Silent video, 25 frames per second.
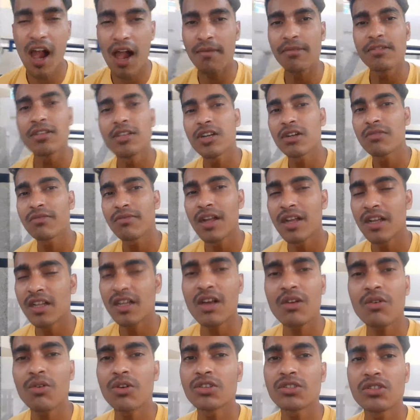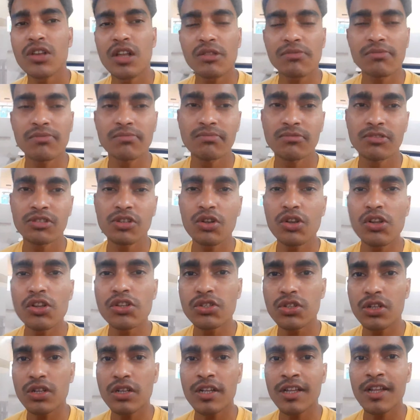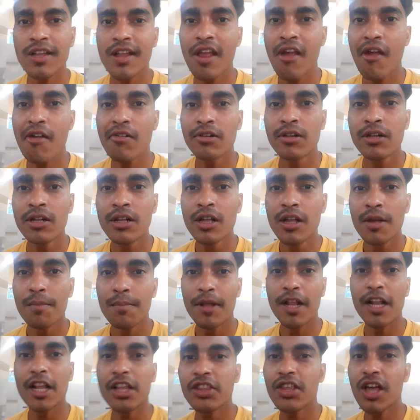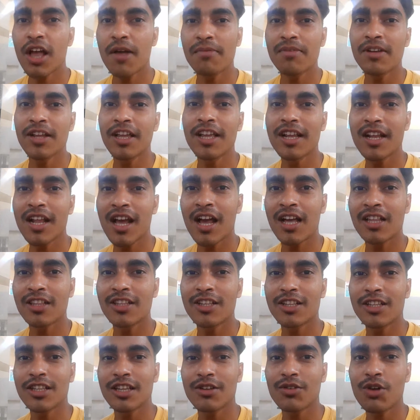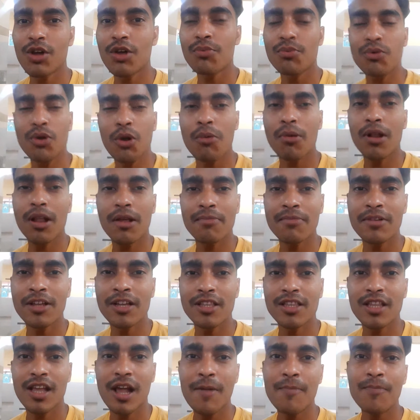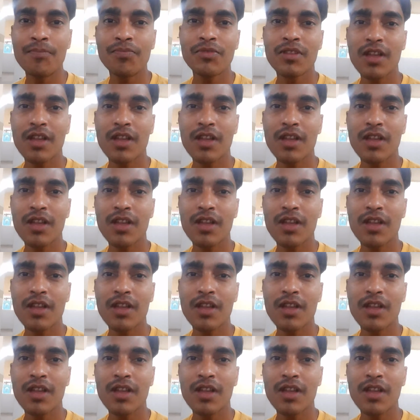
अभी तक तो पानी का कोई सोल्यूशन नहीं है पहले तो हम नहीं नहाते थे कोई प्रॉब्लम नहीं था